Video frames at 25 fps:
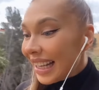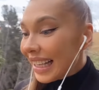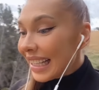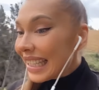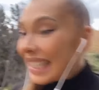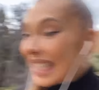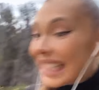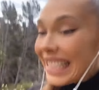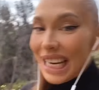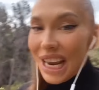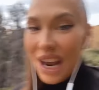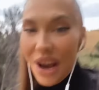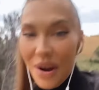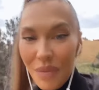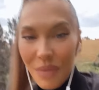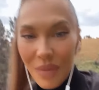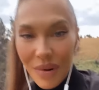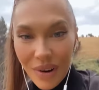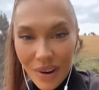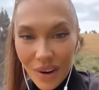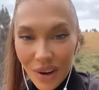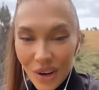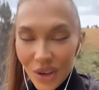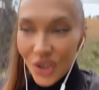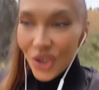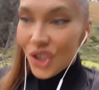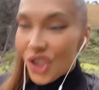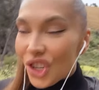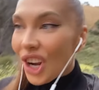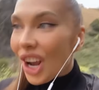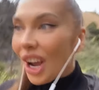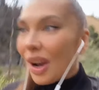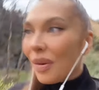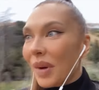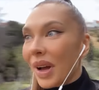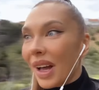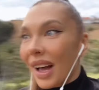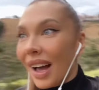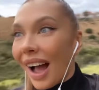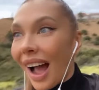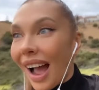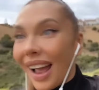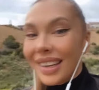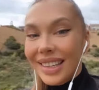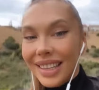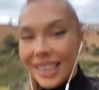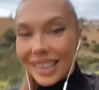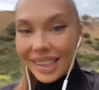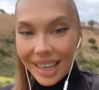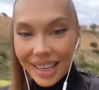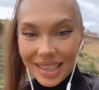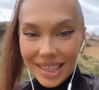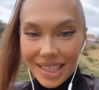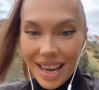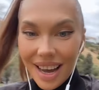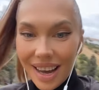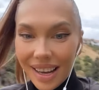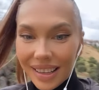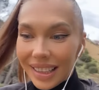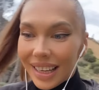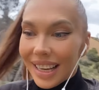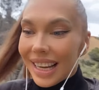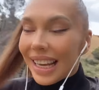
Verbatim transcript: тем, чем они хотят.